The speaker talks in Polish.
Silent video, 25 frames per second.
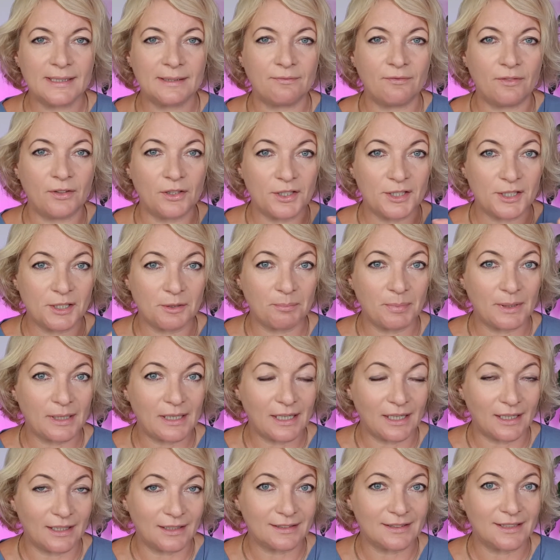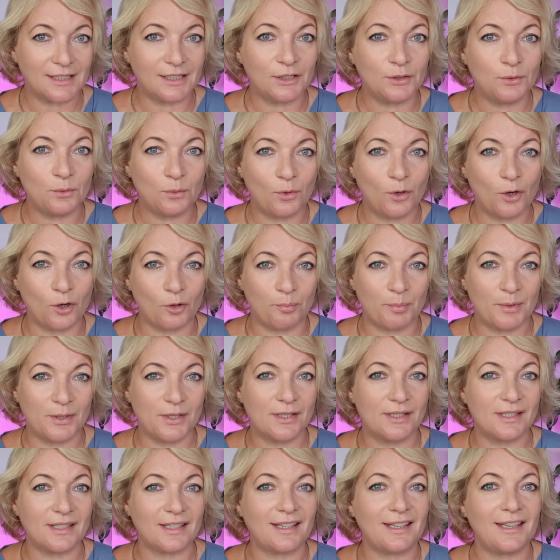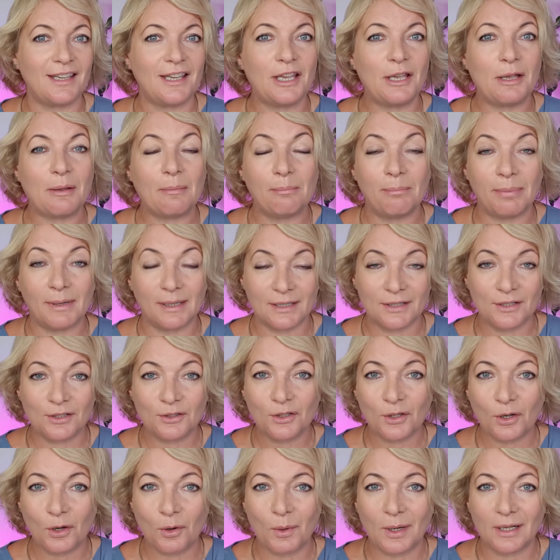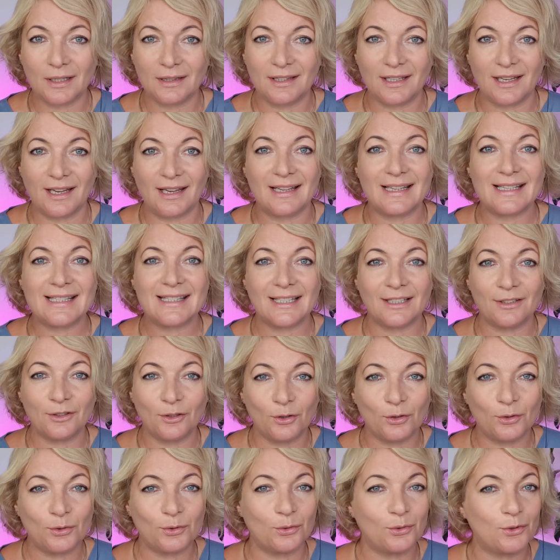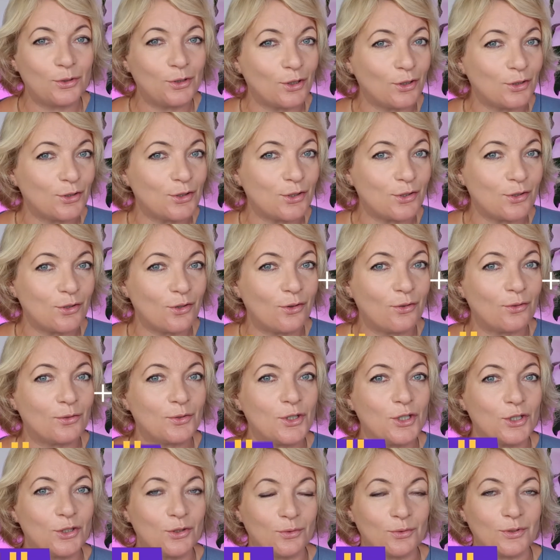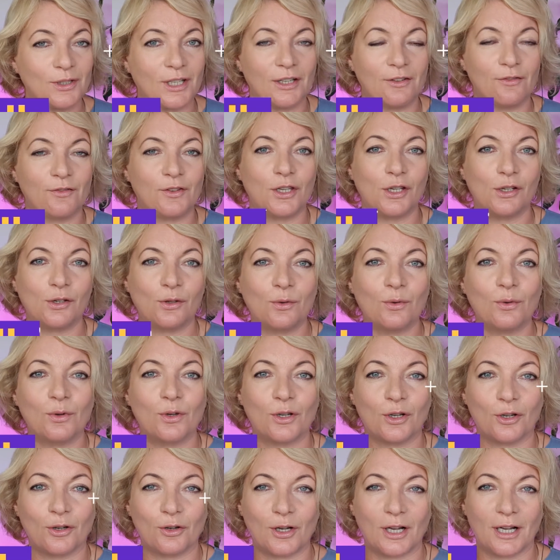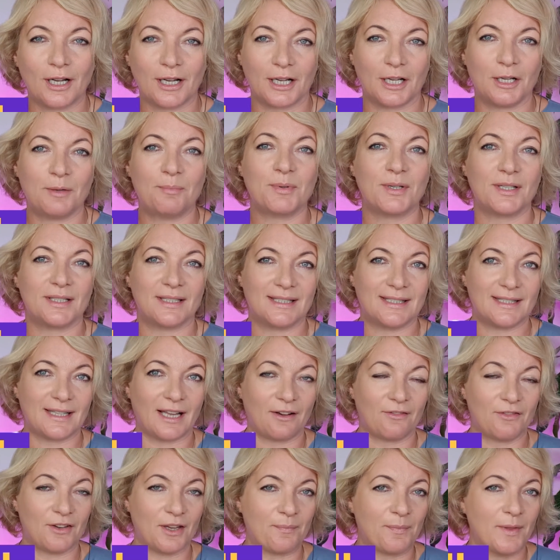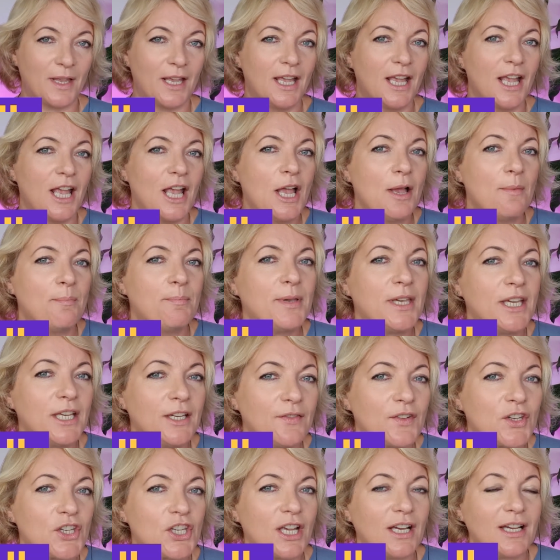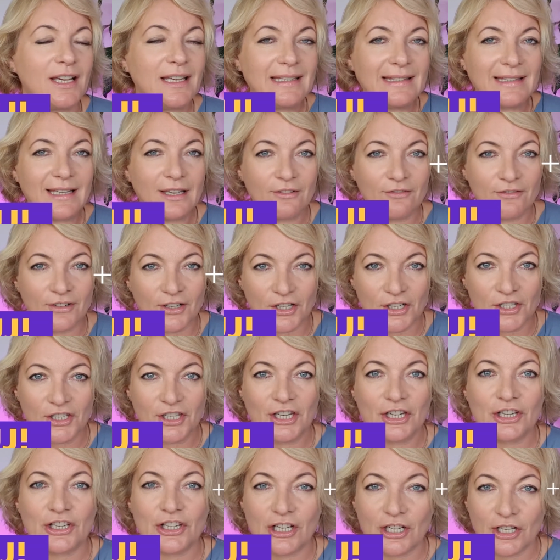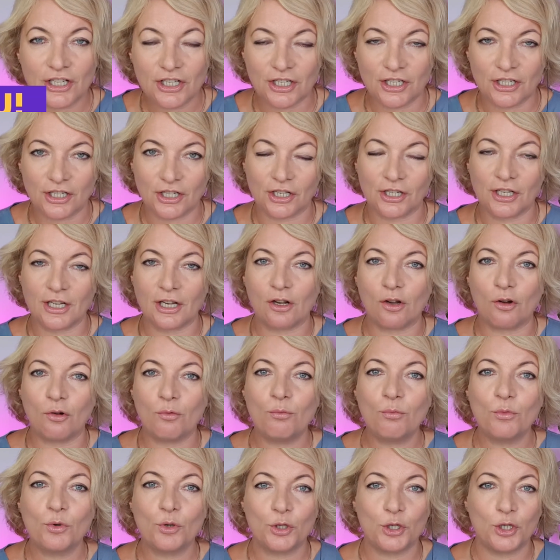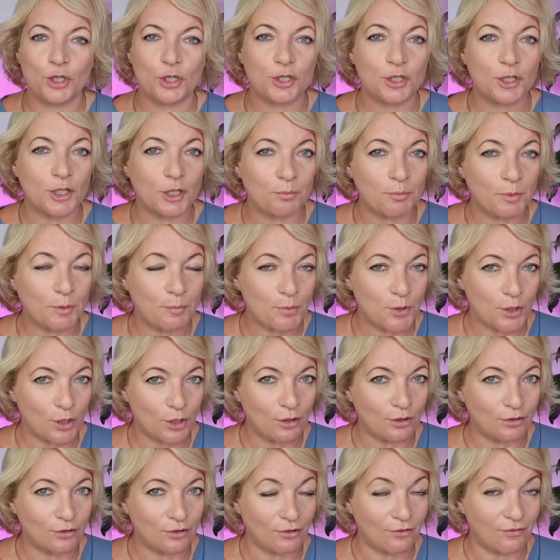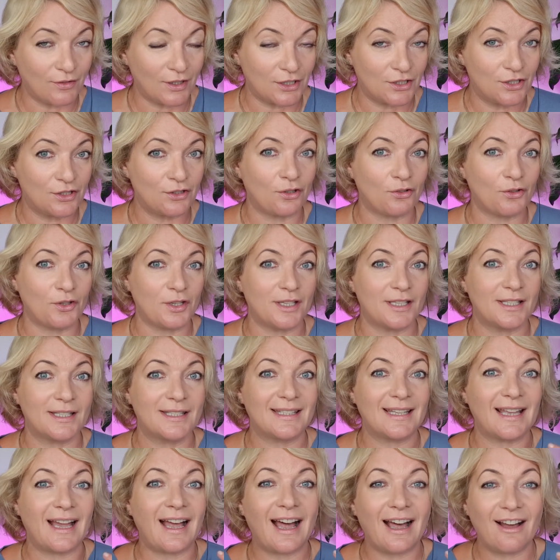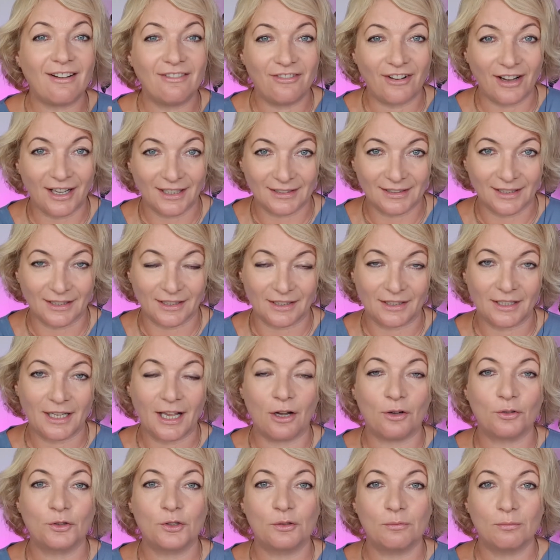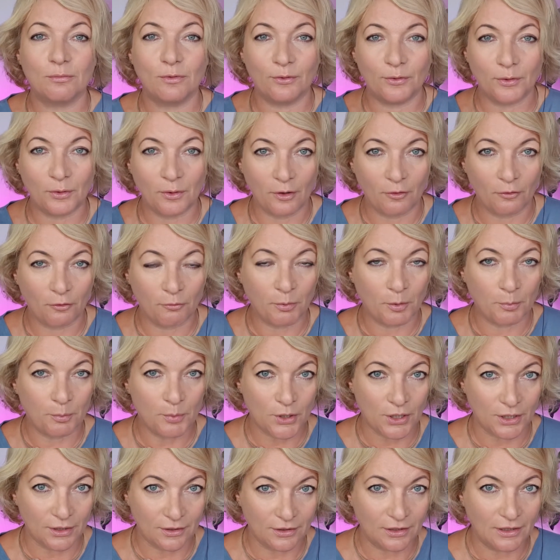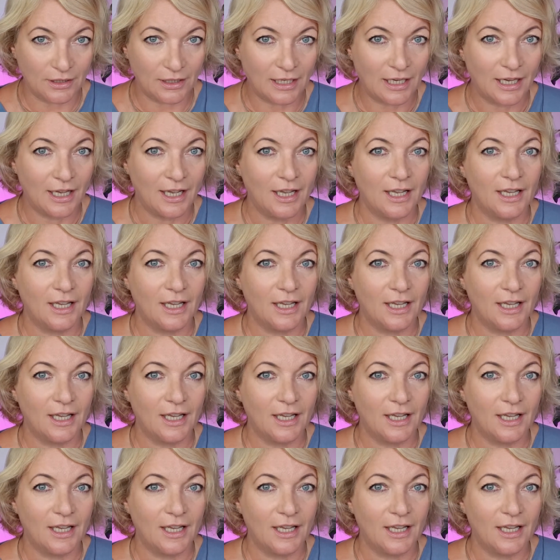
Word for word: weź sobie kartkę, długopis i bardzo dokładnie zanotuj to, co Ci tutaj w kilku krokach przedstawię. Pierwsza i najważniejsza rzecz, jaką musisz sobie przygotować, to jest awatar. Ja o tym mówiłam w poprzednich